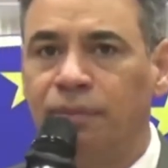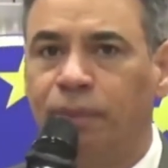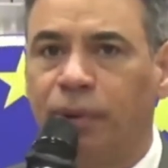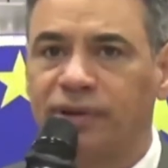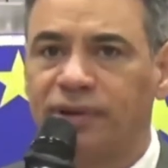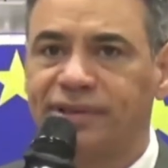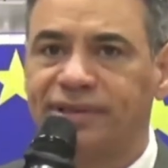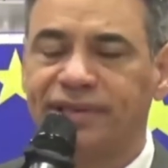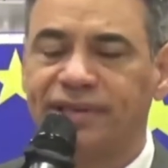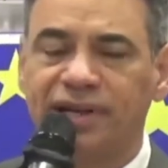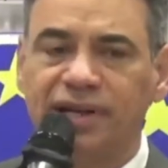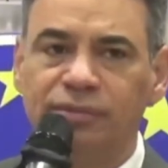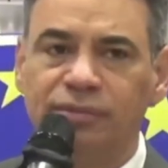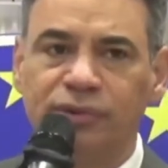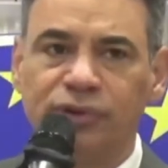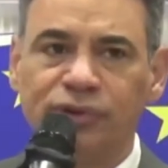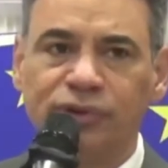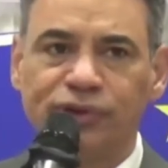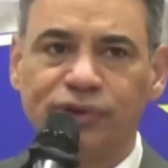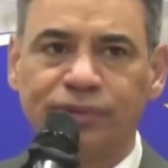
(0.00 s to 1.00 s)

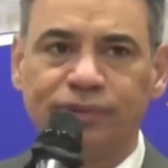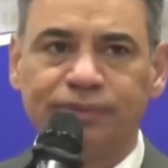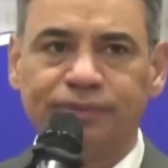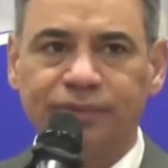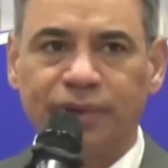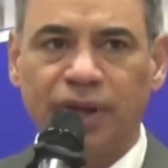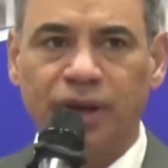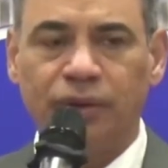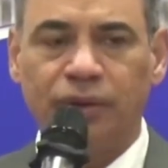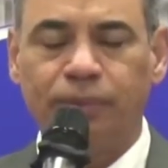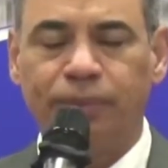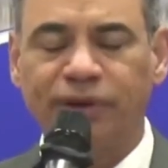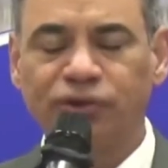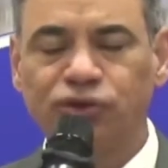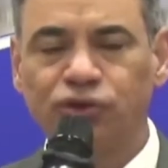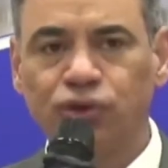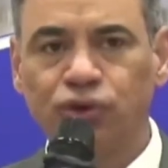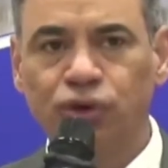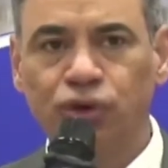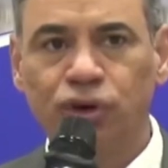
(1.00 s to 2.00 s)
empossamos né, o
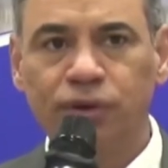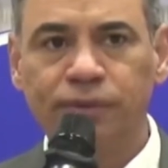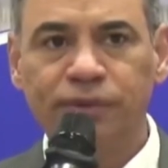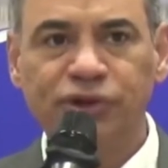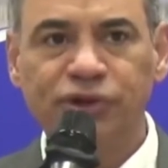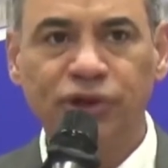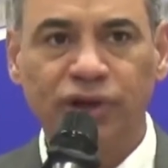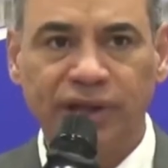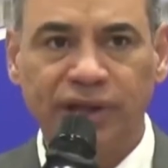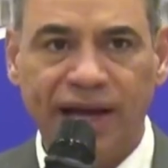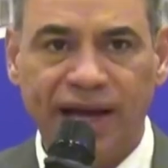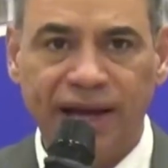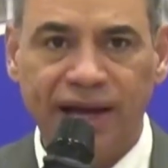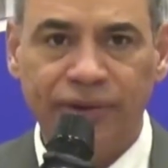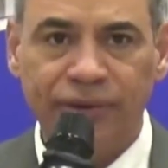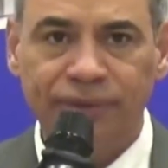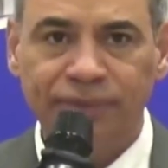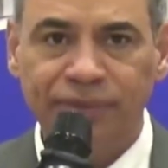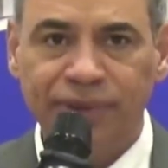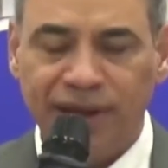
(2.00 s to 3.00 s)
pastor
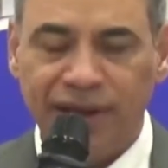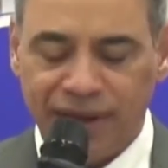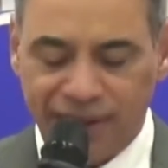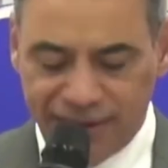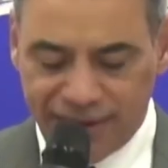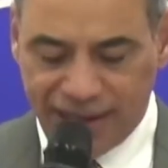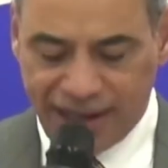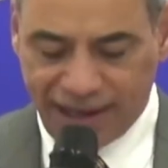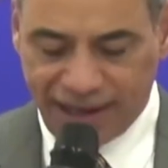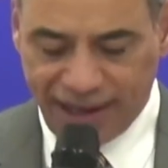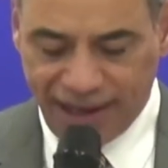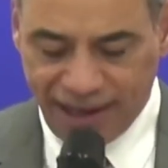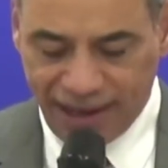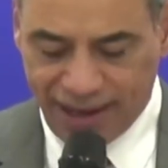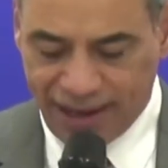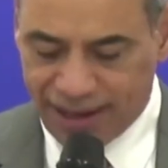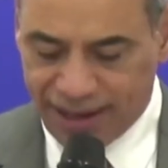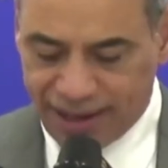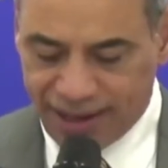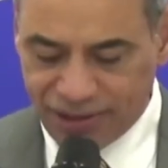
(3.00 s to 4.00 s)
missionário
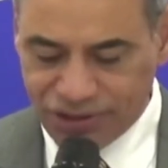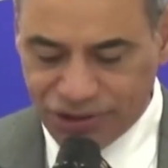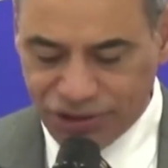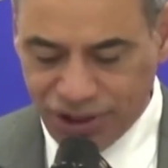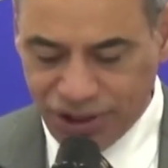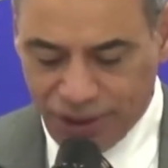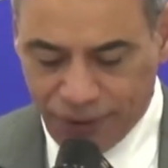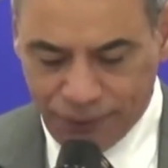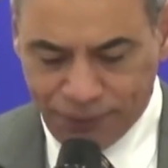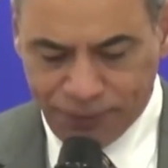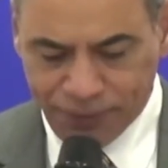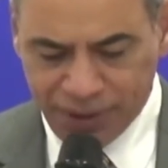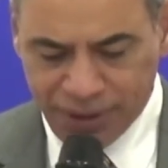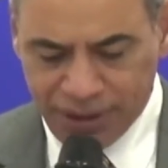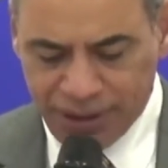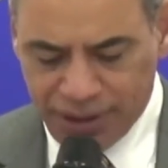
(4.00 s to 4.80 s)
naquela região.